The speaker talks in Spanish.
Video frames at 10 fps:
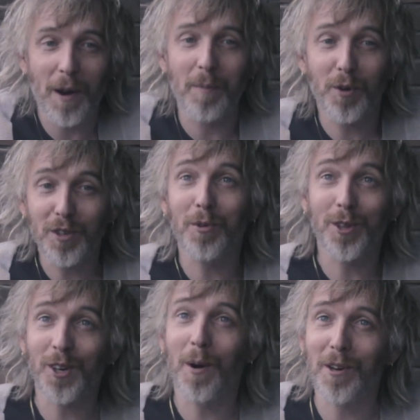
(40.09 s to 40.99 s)
al próximo
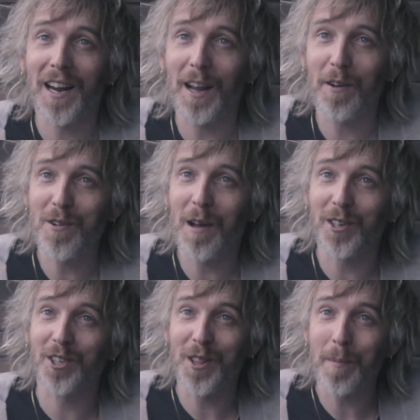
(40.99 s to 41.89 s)
disco vamos a grabar una
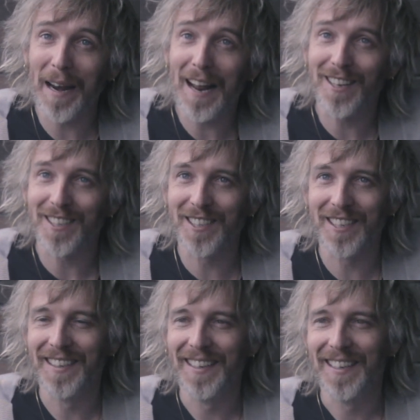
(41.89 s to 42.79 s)
versión de Perales.